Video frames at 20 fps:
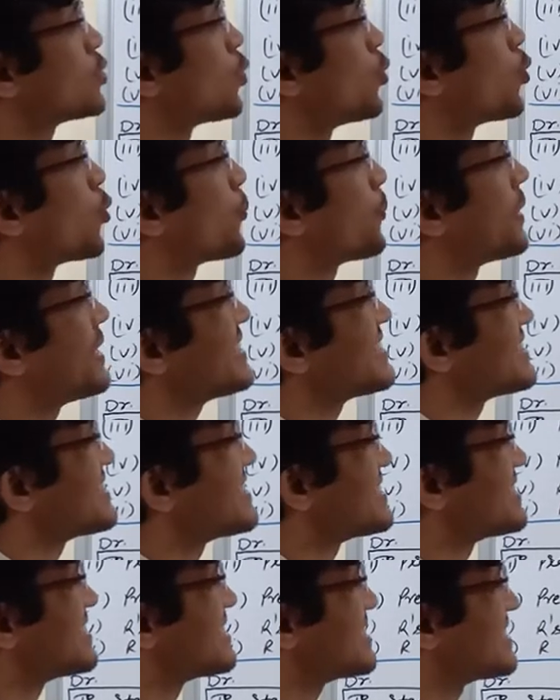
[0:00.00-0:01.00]
टू रुपीज
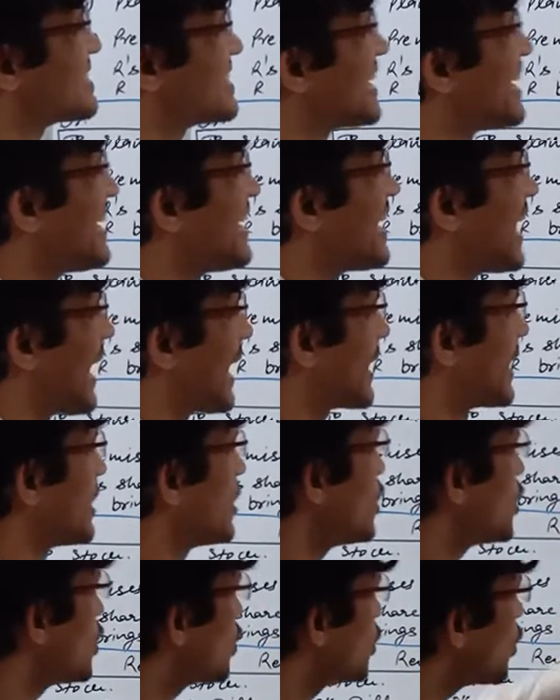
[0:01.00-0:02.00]
थ्री लैख
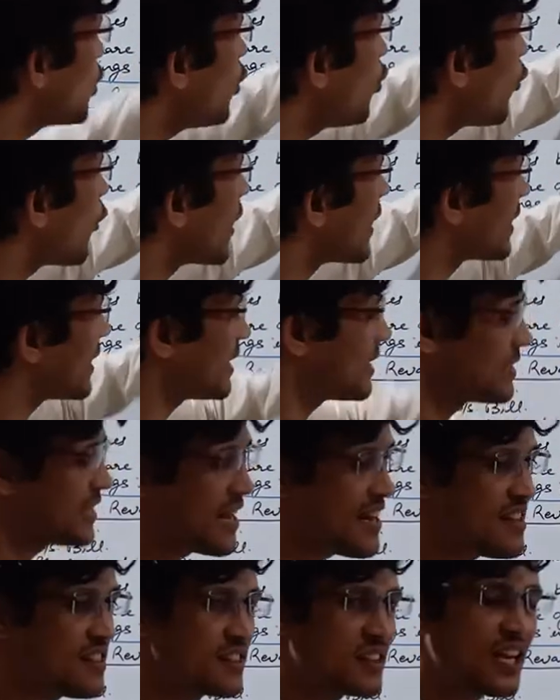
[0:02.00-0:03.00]
टू वर्ड
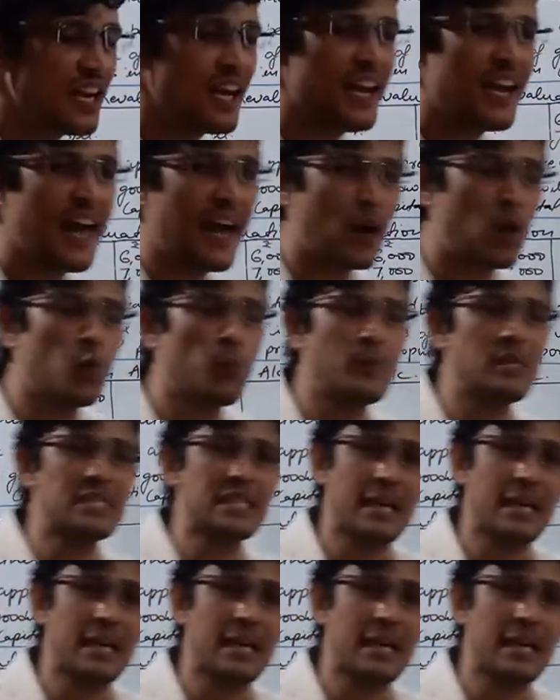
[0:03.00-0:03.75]
यानी थ्री लैख रुपीज